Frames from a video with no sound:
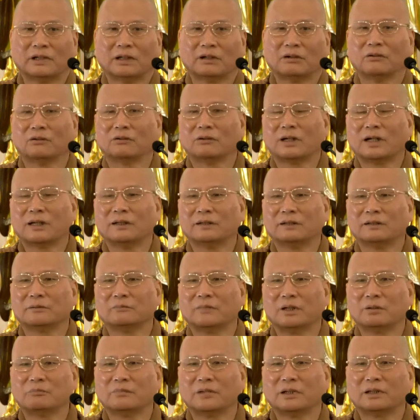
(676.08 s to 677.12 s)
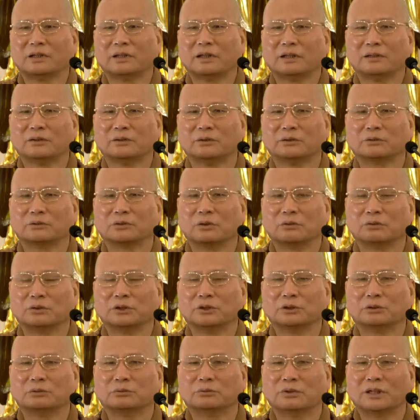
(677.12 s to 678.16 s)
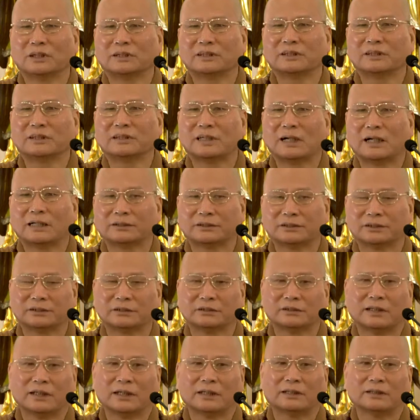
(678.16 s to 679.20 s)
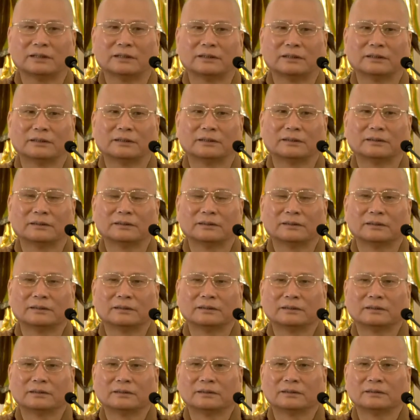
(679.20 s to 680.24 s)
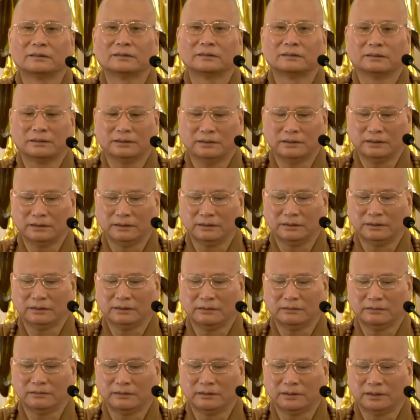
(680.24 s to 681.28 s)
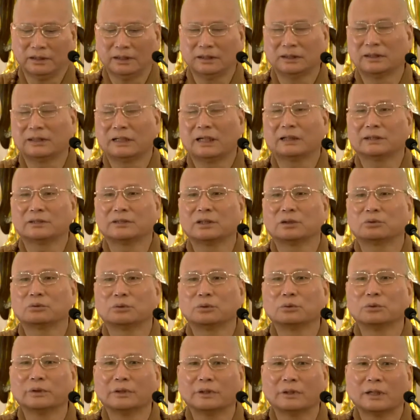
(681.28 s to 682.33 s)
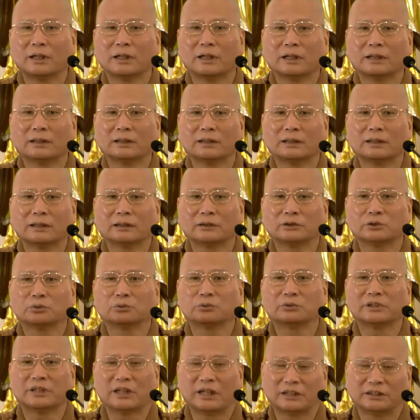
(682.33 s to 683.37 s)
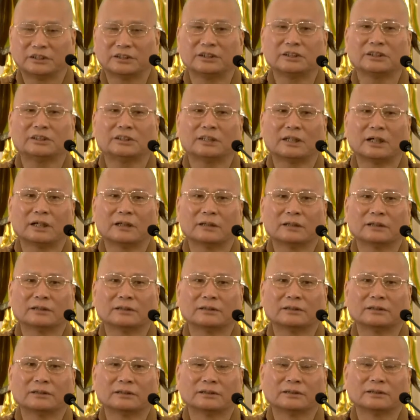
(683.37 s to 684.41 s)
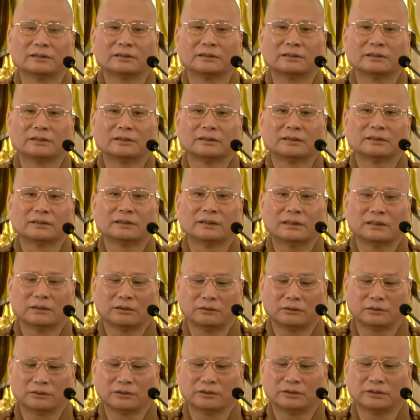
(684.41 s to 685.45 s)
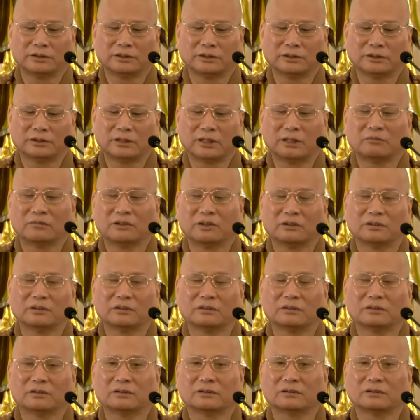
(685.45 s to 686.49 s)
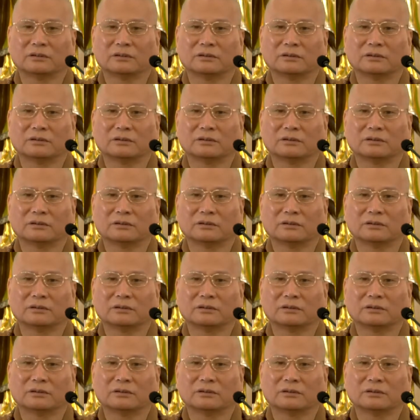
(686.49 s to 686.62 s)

后来呢，慢慢呢，有同修、花心打字啦，啊，听打校对啦，啊，出讲记啦，啊，我就请他们，